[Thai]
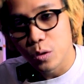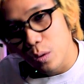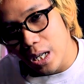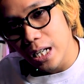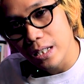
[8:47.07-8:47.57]
ว่าจู
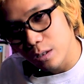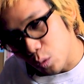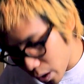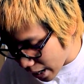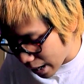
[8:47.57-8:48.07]
เนอร์
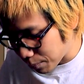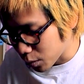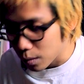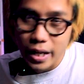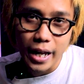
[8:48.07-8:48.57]
ตัวนี้ครับ
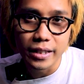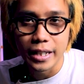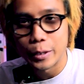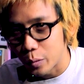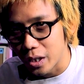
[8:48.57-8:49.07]

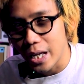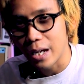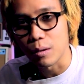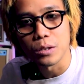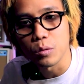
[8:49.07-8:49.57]
KT01A
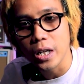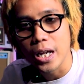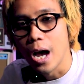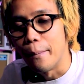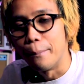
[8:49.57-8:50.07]
ของคาสุกิ
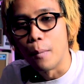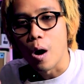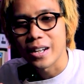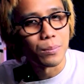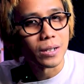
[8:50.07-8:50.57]
เห
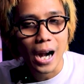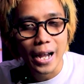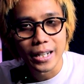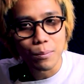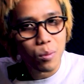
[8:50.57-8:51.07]
มาะกับใคร
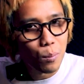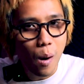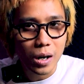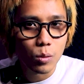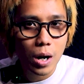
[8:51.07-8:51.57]
นะครับผมบ
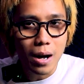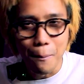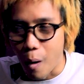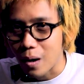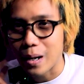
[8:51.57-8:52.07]
อกเลยว่า
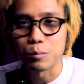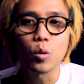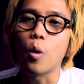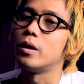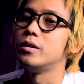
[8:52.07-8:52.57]
เหมาะกับทุ
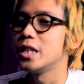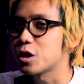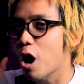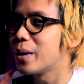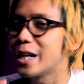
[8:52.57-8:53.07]
กคนที่
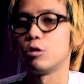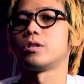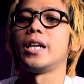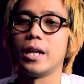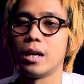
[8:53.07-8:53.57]
ชอบเล่นดน
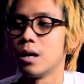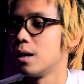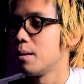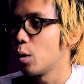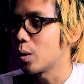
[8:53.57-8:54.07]
ตรี
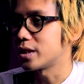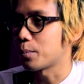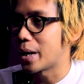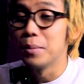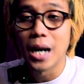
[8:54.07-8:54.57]
ไม่ว่าจะ
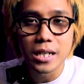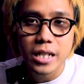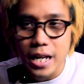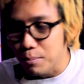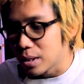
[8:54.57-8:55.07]
เป็นมืออา
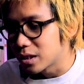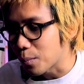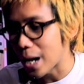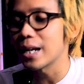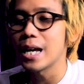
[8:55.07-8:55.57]
ชีพมือส
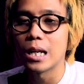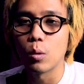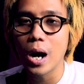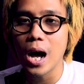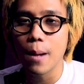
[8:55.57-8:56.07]
มัครเล่นหรื
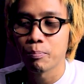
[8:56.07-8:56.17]
อว่า